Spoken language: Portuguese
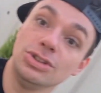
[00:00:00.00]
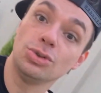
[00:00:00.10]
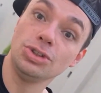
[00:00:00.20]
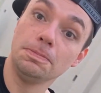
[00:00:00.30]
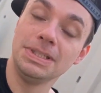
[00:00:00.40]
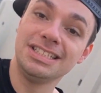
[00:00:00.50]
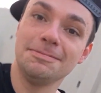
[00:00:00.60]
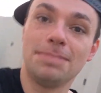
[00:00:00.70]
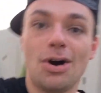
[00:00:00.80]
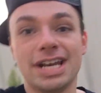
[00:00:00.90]
intuito
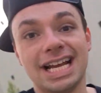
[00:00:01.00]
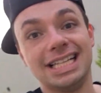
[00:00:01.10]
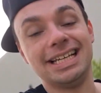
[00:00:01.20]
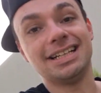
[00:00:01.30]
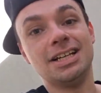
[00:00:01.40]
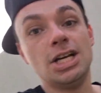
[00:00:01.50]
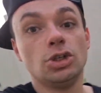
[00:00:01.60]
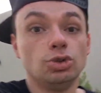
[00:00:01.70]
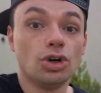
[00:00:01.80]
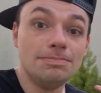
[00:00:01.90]
principal, né, galera?
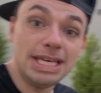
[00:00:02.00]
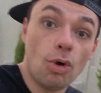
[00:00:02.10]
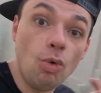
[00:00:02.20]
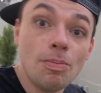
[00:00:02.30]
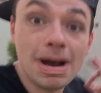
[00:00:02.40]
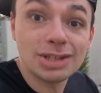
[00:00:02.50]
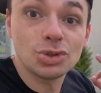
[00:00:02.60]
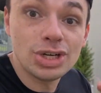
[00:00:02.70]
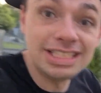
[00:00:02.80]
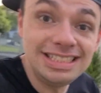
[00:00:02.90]
Dormir uma
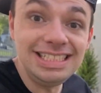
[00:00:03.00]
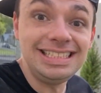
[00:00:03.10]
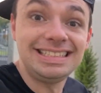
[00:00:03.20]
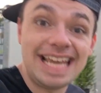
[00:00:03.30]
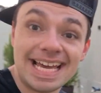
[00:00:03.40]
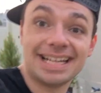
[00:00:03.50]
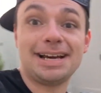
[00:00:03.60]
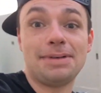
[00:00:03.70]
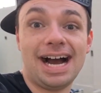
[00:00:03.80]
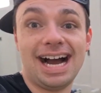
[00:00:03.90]
noite inteira
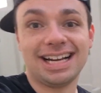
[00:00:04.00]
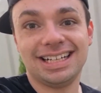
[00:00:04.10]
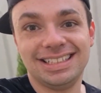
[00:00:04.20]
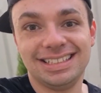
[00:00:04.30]
na barraca.